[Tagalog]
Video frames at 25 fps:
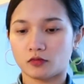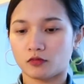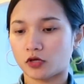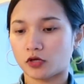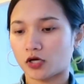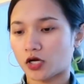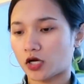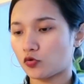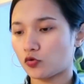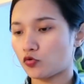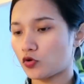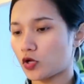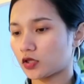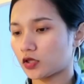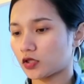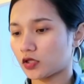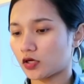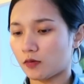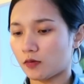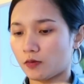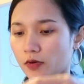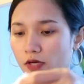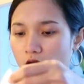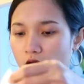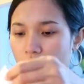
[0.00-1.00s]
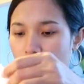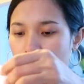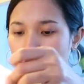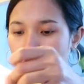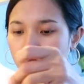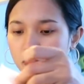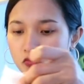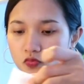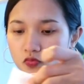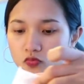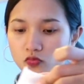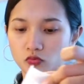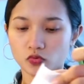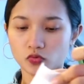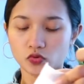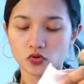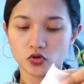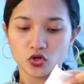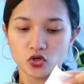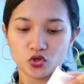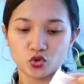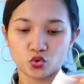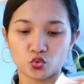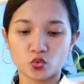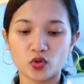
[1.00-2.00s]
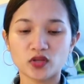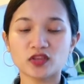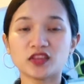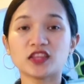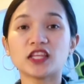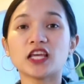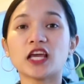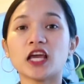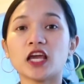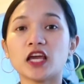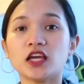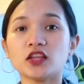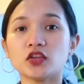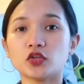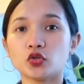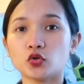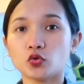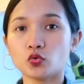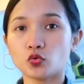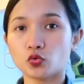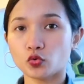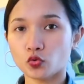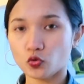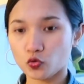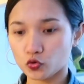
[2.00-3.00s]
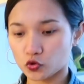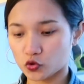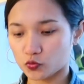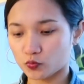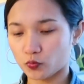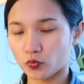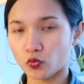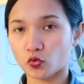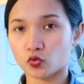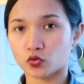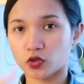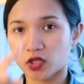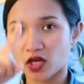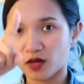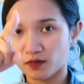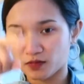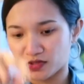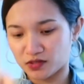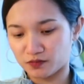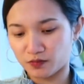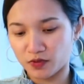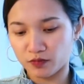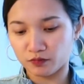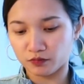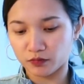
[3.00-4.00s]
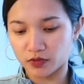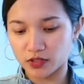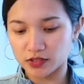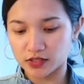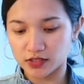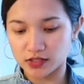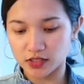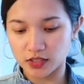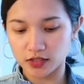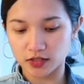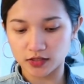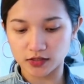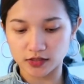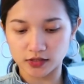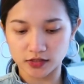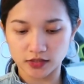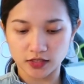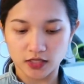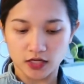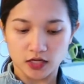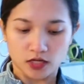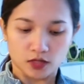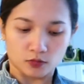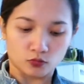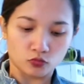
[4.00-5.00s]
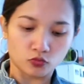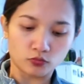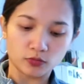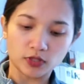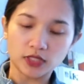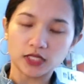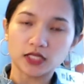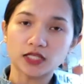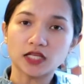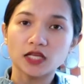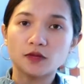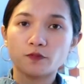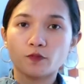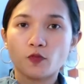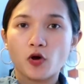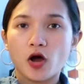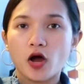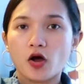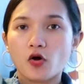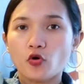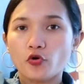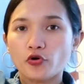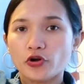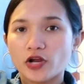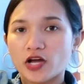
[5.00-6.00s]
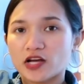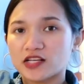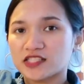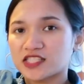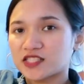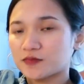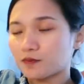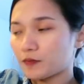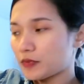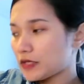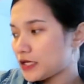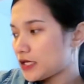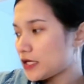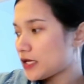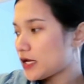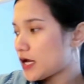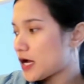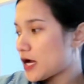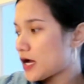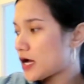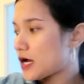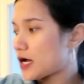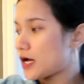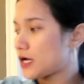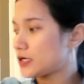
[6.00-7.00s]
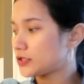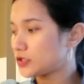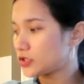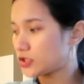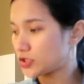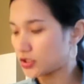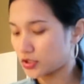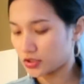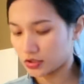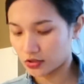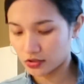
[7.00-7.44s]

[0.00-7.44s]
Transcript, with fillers: Magkano lahat ng nabayaran ko? 28 euros po times 56. Bumili din po ako ng spinach.